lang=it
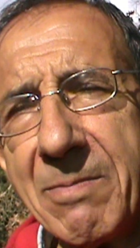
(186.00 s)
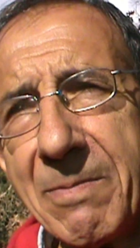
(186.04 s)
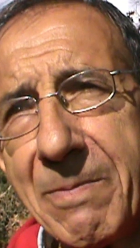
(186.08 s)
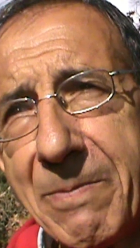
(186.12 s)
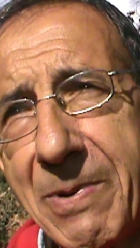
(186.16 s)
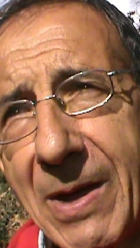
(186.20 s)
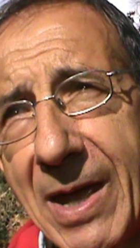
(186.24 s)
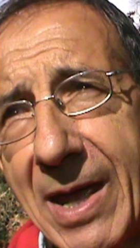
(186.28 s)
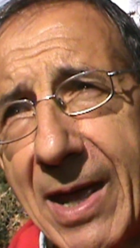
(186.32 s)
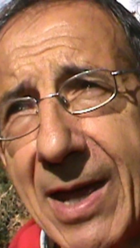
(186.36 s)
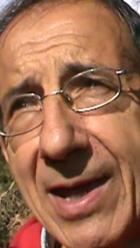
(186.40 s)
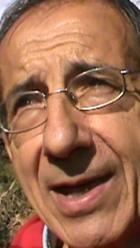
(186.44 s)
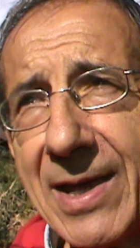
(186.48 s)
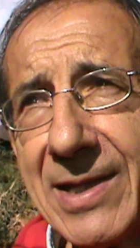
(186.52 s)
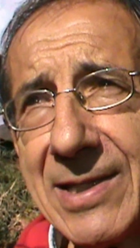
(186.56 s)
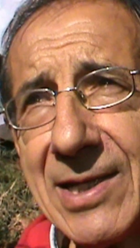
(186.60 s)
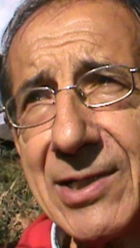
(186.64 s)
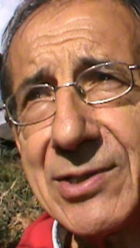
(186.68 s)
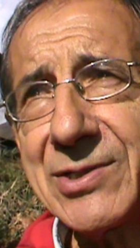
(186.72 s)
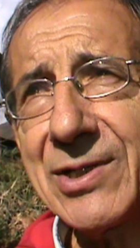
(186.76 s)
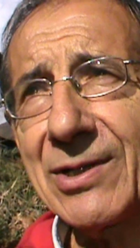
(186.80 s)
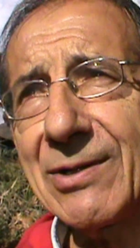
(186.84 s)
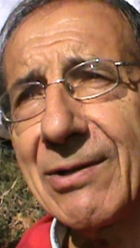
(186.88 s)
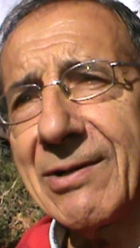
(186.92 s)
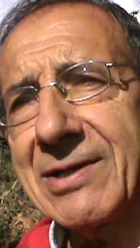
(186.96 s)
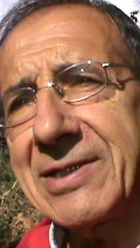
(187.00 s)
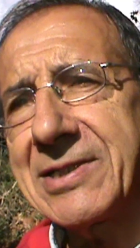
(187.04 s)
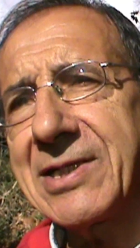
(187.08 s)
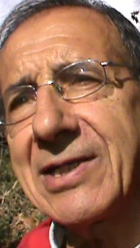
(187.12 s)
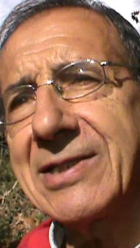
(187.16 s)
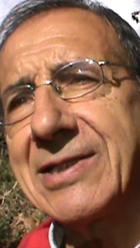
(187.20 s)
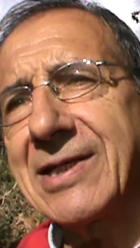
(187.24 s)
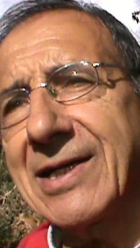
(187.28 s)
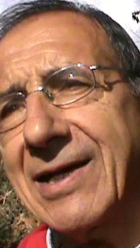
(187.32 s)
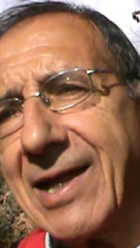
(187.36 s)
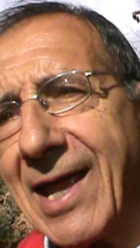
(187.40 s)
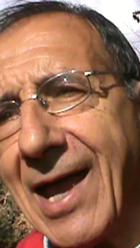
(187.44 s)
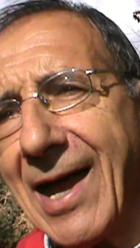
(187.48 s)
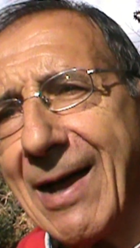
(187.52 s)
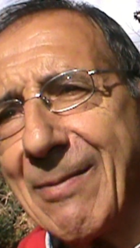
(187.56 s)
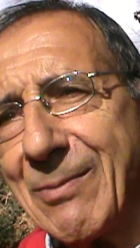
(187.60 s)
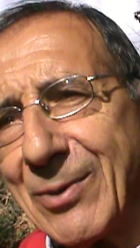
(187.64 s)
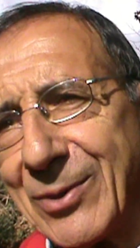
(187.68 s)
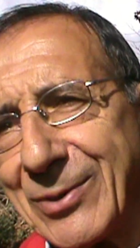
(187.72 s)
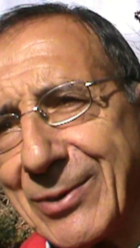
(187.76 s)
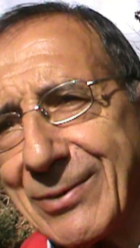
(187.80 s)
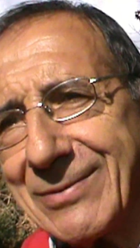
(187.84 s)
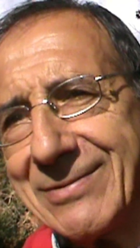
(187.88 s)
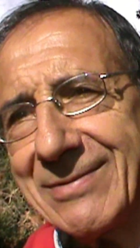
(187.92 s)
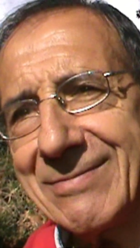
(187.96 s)
Beh, adesso non
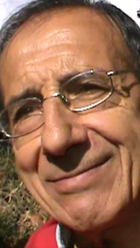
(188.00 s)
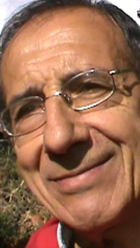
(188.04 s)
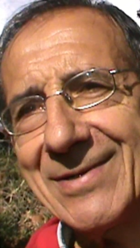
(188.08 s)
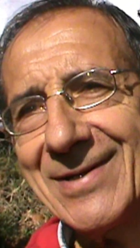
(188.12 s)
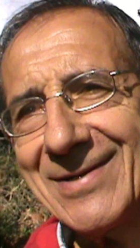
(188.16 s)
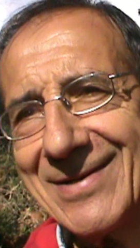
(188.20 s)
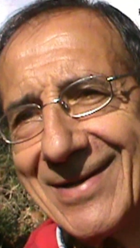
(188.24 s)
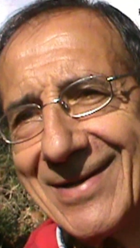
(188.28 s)
esageriamo, non...